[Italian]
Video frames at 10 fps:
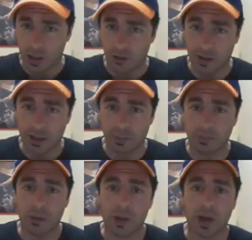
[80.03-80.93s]
Ovviamente poi
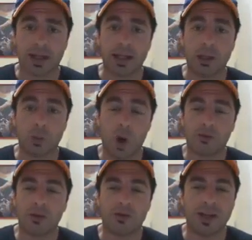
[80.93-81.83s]
abbiamo anche il
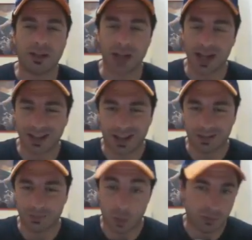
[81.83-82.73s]
nuovo
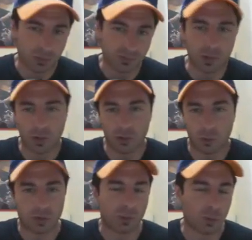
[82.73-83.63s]
Vegeta, nuovo, quello,
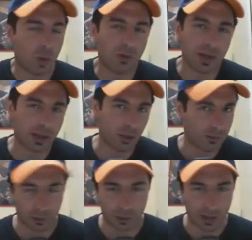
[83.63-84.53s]
insomma nuovo perché l'ho
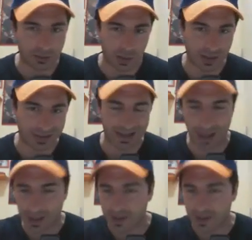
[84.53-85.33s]
fatto adesso ieri sera,